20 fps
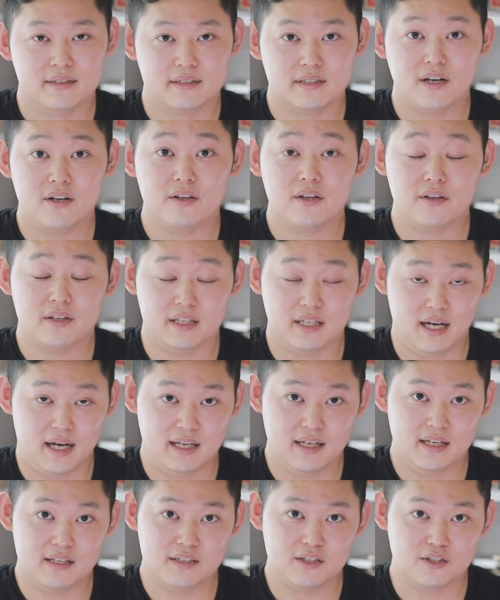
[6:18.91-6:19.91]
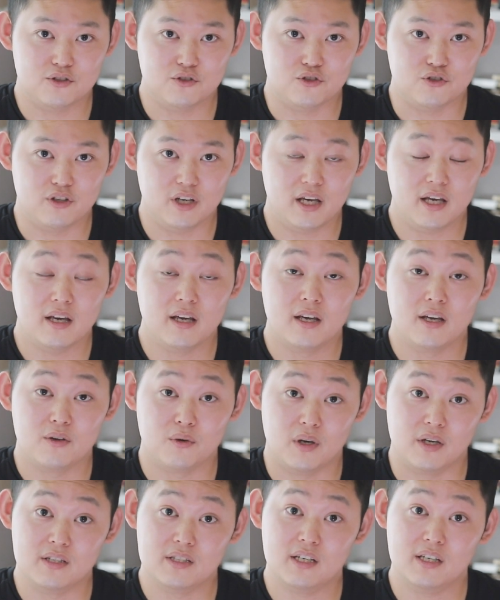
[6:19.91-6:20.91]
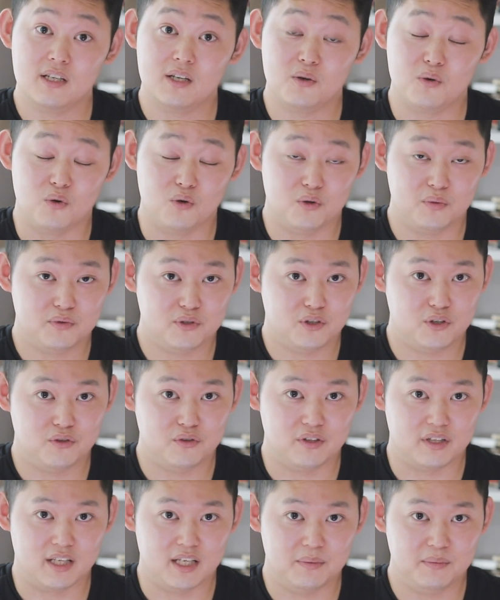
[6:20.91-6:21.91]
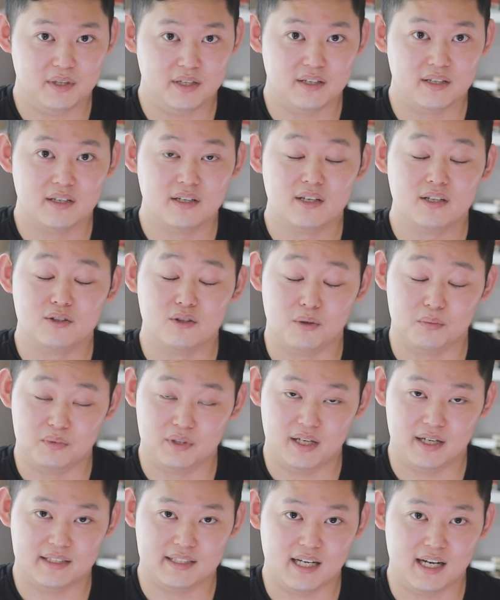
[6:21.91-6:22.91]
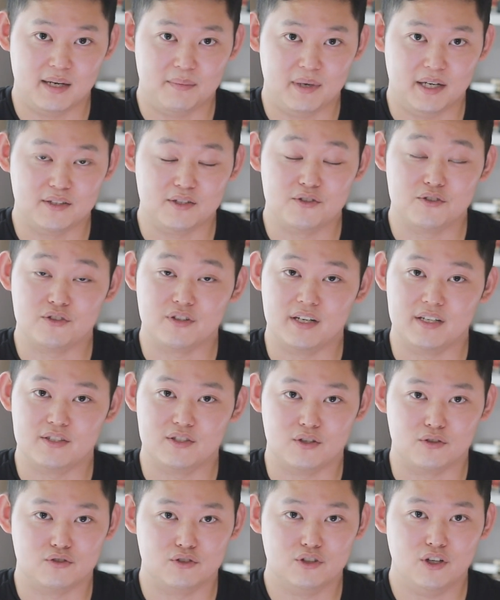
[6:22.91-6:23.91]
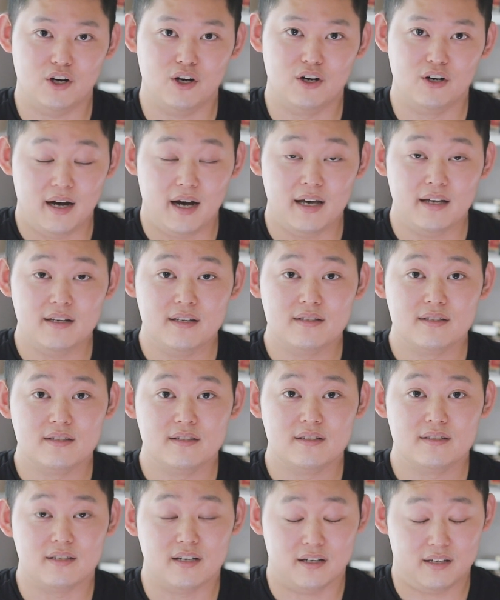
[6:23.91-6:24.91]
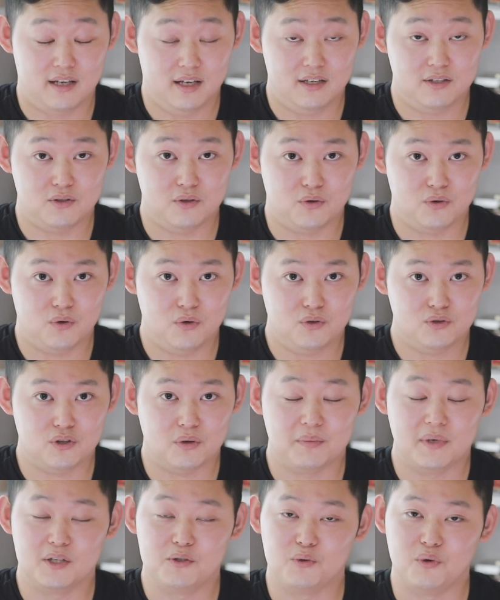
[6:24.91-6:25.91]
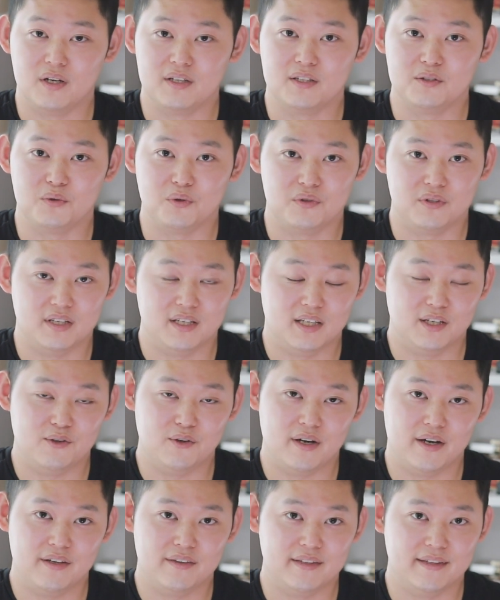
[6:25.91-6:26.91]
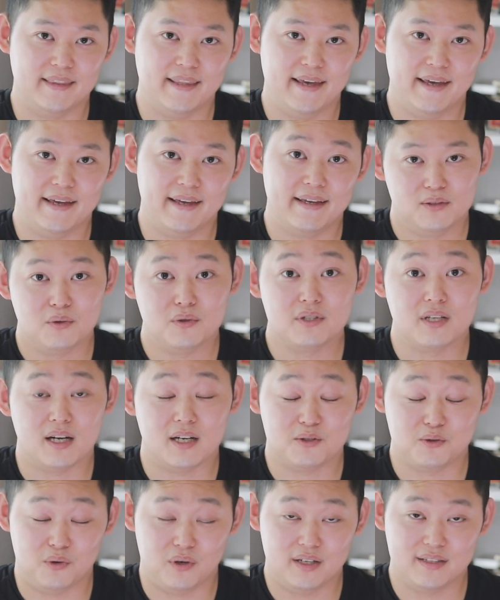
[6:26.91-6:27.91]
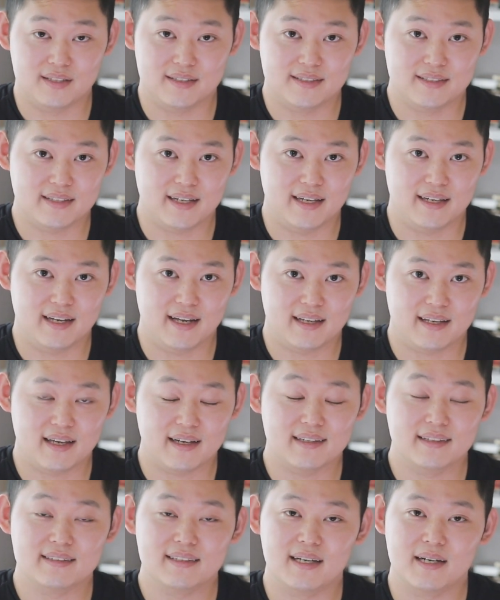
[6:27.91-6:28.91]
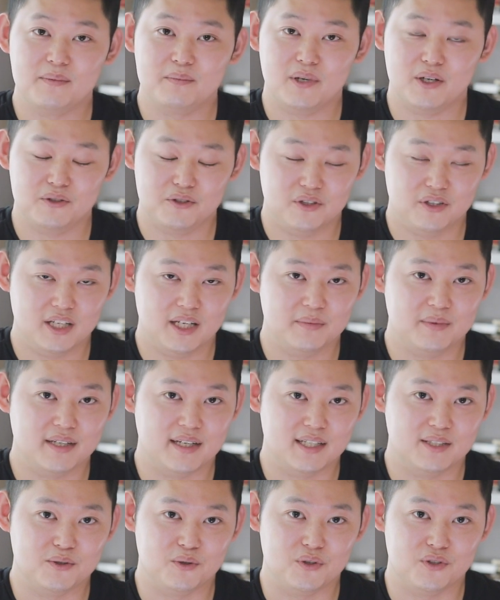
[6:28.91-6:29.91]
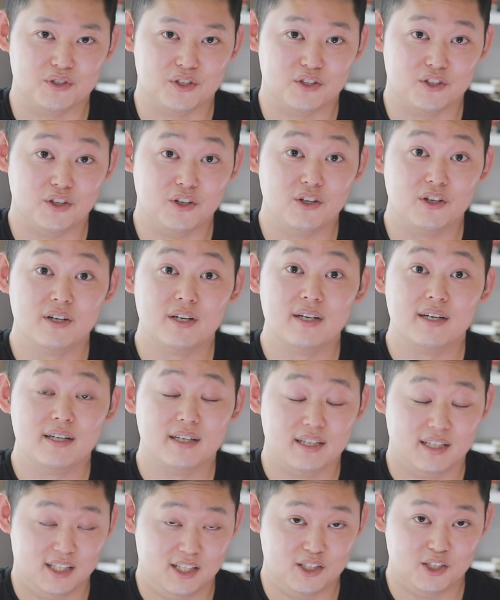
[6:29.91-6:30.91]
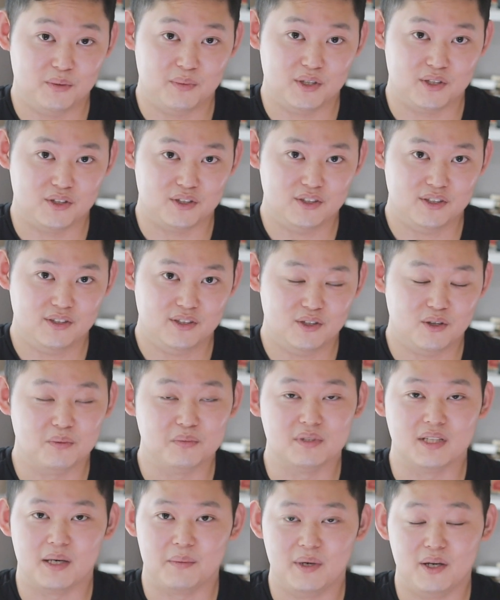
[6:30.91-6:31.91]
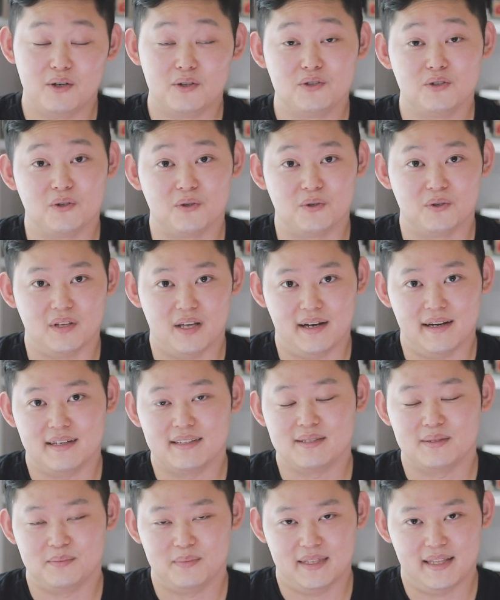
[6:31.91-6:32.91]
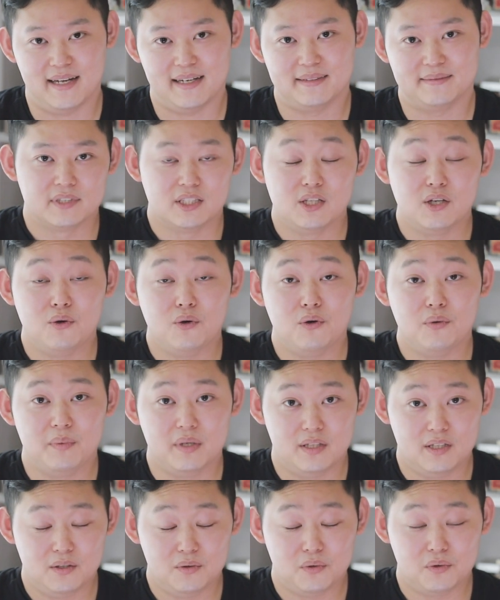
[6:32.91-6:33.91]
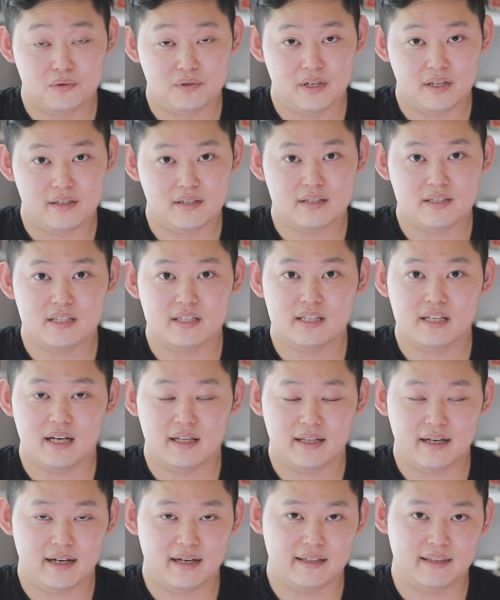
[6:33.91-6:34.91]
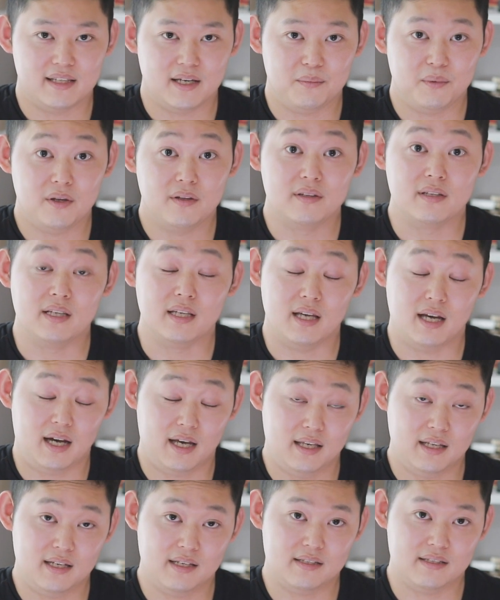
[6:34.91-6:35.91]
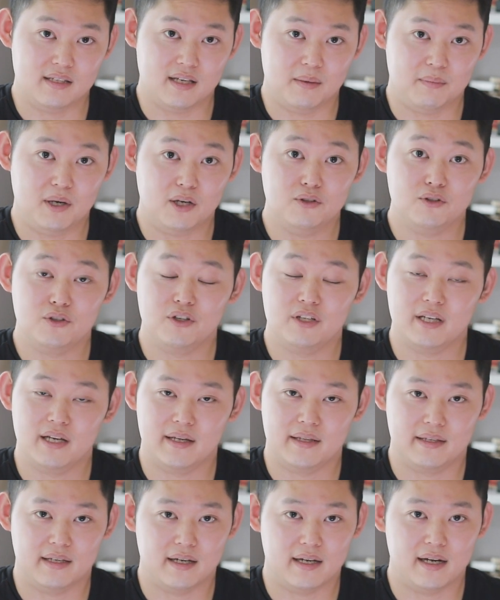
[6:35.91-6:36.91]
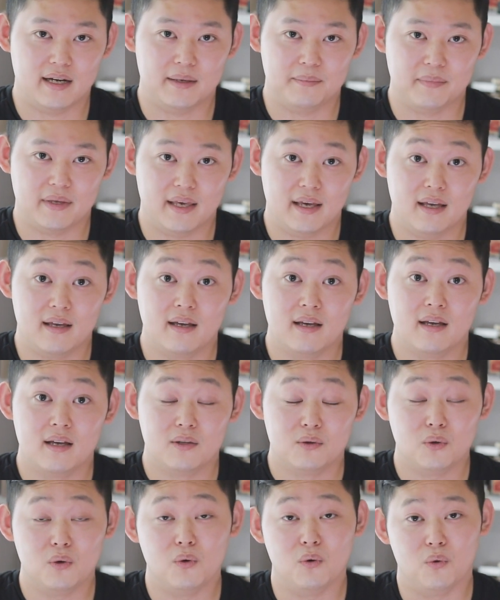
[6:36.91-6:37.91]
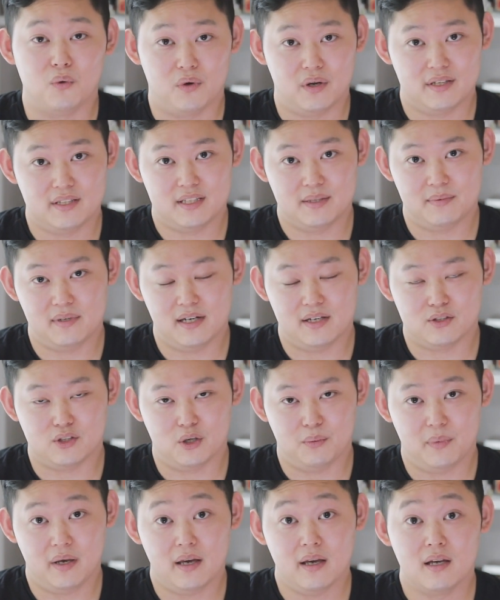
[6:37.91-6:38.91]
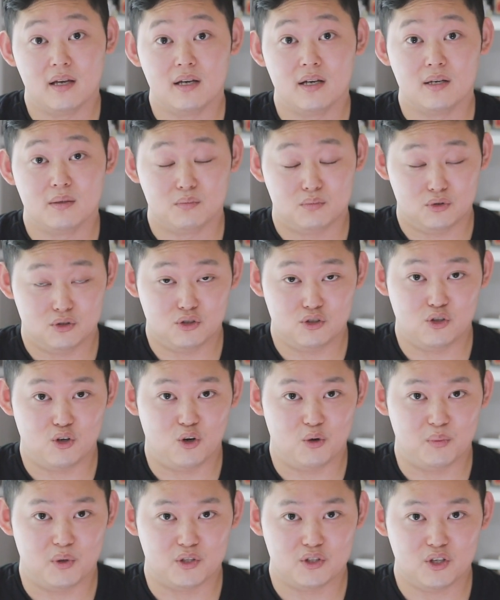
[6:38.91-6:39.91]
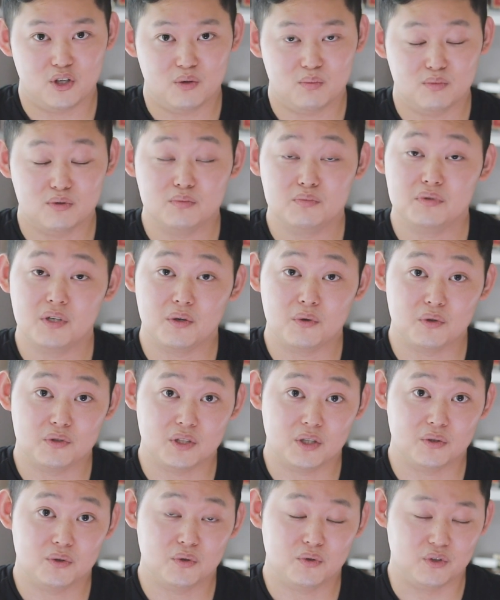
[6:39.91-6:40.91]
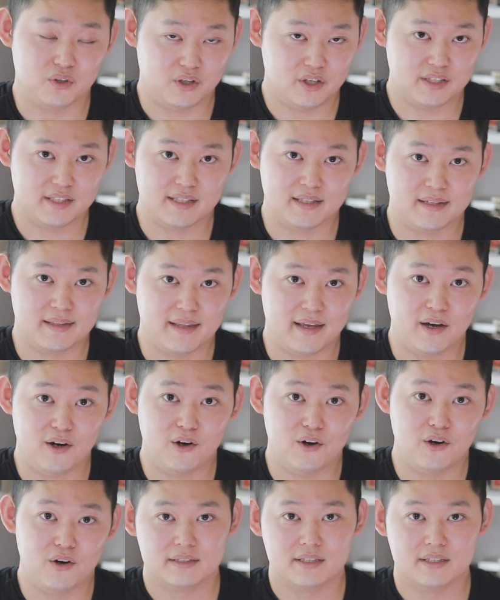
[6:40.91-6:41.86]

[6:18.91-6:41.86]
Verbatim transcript: 그래서 이 아이리스 두 개 굉장히 고급스러운 느낌을 너무나 잘 받을 수가 있었고요. 아이리스는 제가 개인적으로 정말 좋아하는 노트이기도 했는데 또 제가 좋아하는 스타일의 깨끗한 파우더리함을 가지고 있어서 이 점에서는 너무나 매력적으로 다가왔습니다. 그리고 미들노트의 특징이 하나가 있다면 이 아이리스의 파우더리한 향과 함께 또 오렌지 블라썸의 부드러우면서 풍부한 꽃향도 느껴지는데요.